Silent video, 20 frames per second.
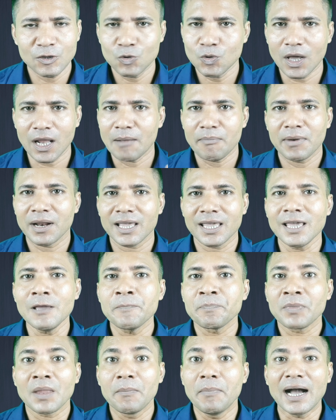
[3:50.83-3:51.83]
কিন্তু আর আপনাকে
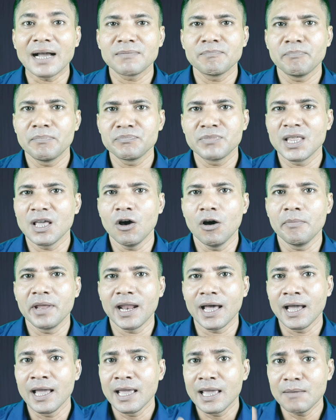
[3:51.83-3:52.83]
ভাগ ভাবতে হবে
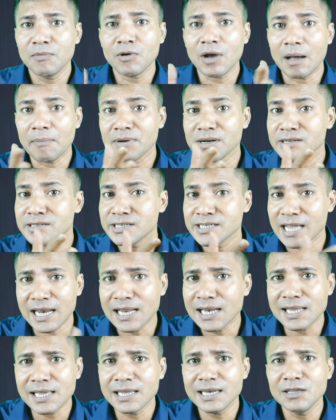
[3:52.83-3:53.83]
না এবং আপনার চ্যানেলকে